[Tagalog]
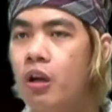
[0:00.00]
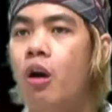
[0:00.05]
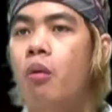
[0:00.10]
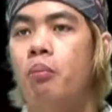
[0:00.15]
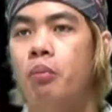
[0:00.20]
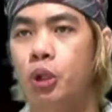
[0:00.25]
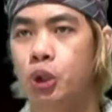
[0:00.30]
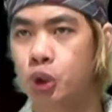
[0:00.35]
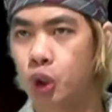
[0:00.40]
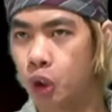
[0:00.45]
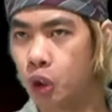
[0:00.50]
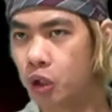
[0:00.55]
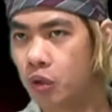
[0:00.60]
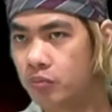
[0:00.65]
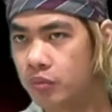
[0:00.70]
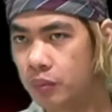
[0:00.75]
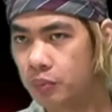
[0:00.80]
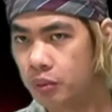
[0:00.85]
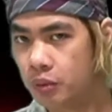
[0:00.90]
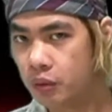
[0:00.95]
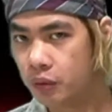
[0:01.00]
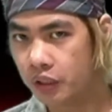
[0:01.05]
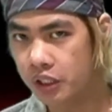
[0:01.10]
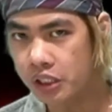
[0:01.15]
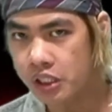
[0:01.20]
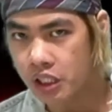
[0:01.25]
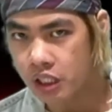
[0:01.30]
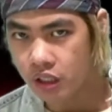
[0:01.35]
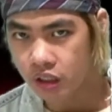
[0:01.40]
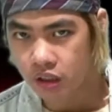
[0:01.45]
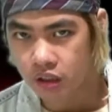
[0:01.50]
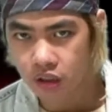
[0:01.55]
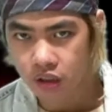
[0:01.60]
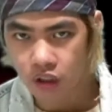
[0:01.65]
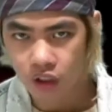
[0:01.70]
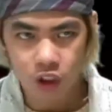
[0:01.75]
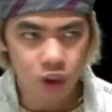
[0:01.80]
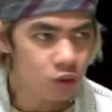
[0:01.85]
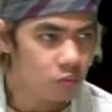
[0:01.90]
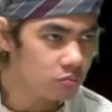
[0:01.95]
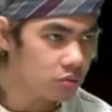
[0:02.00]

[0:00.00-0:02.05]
Minsan lang mabuhay eh. Inom